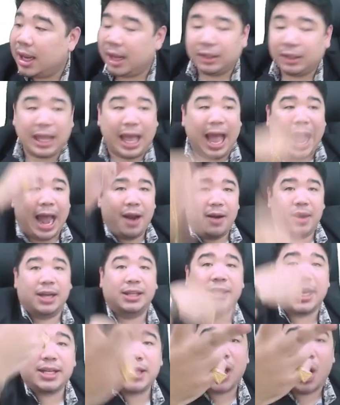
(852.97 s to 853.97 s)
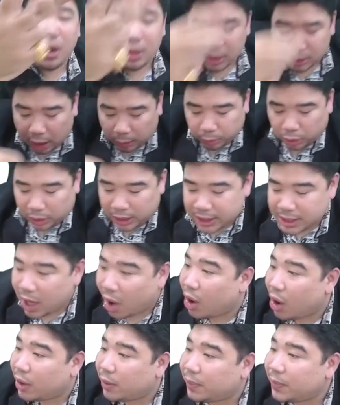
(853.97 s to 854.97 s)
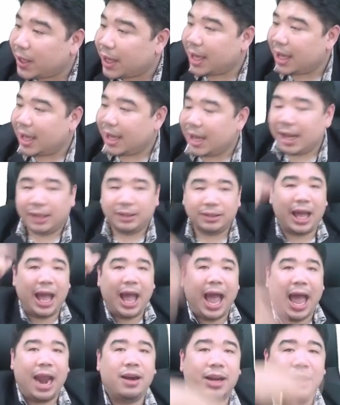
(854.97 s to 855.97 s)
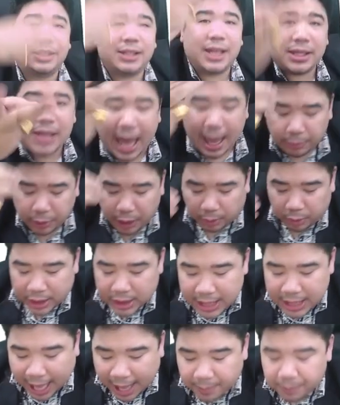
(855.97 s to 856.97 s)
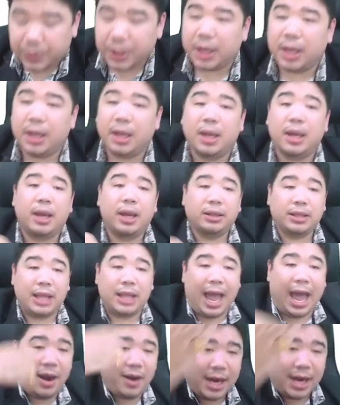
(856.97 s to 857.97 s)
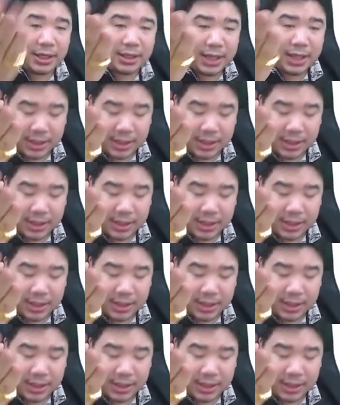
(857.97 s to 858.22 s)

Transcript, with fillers: ถ้าหารแล้วเหลือเศษ 2 ตอบตัวที่ 2 ถ้าหารแล้วเหลือเศษ 3ตอบตัวที่ 3 ถ้าหารแล้วเหลือเศษ